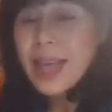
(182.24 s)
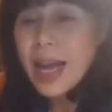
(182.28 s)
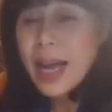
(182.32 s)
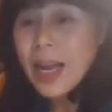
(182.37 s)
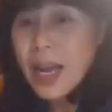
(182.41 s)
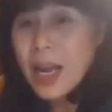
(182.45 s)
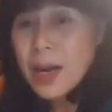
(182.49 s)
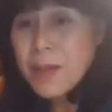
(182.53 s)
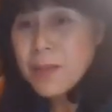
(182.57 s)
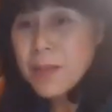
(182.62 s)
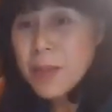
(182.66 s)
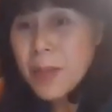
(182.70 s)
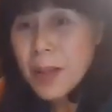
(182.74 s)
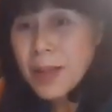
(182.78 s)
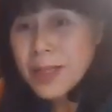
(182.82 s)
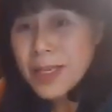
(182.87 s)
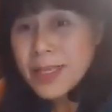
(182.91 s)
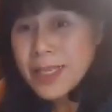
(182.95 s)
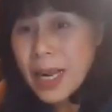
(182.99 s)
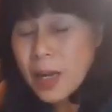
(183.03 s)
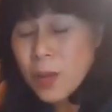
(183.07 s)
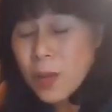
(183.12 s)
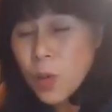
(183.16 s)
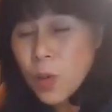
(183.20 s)
사람한테
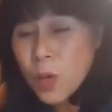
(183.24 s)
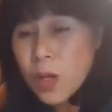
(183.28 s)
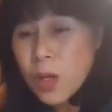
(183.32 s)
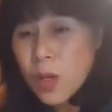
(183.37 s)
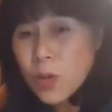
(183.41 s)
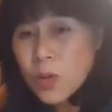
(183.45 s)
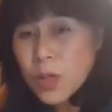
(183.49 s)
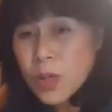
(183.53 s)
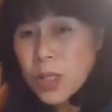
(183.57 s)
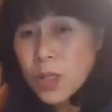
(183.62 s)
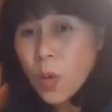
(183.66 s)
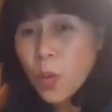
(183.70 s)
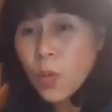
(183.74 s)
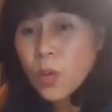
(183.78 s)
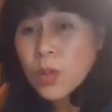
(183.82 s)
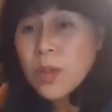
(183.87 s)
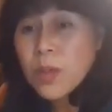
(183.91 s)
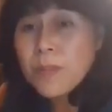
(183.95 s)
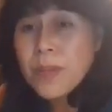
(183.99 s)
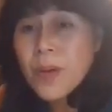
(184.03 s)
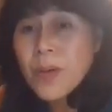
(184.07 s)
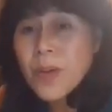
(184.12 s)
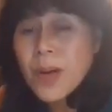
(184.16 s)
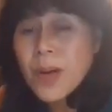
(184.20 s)
잘 보이려고 해서 오는